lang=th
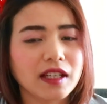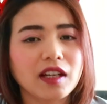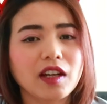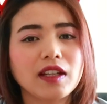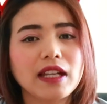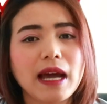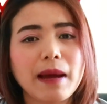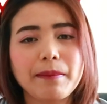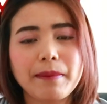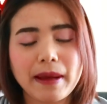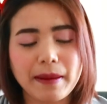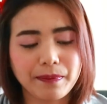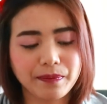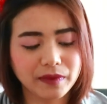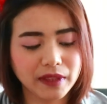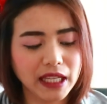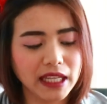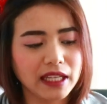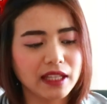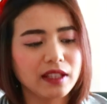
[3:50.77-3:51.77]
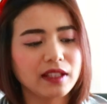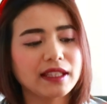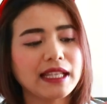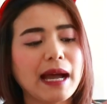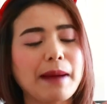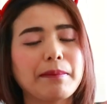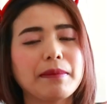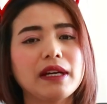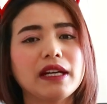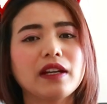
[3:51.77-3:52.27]
ก็ทำแบบติด
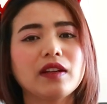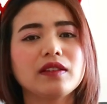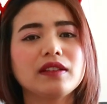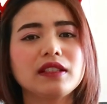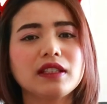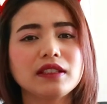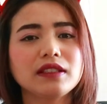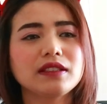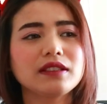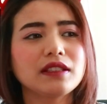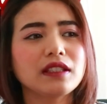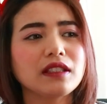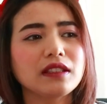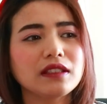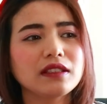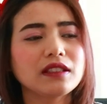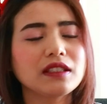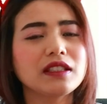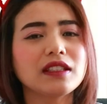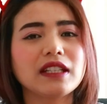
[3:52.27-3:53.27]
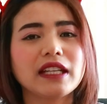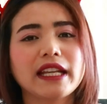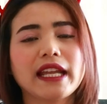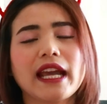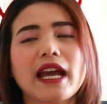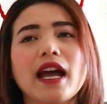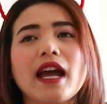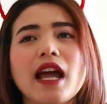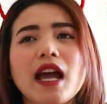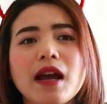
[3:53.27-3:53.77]
ตามมือนะตึ๊ดตึ๊ดตึ๊ดอย่า
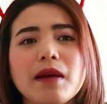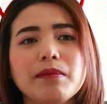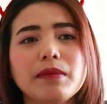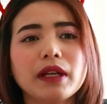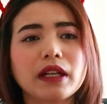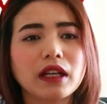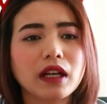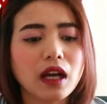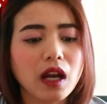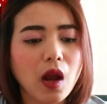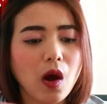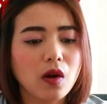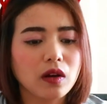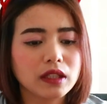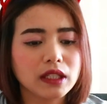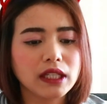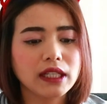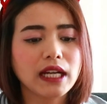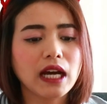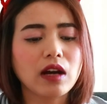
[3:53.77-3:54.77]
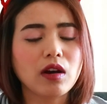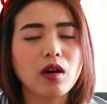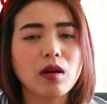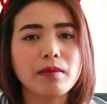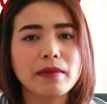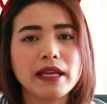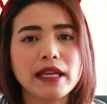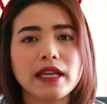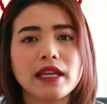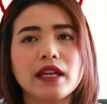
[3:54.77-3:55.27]
งเงี้ยเหมือนกล่องหนึ่งนะคะก็
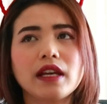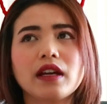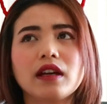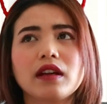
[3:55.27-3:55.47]
มี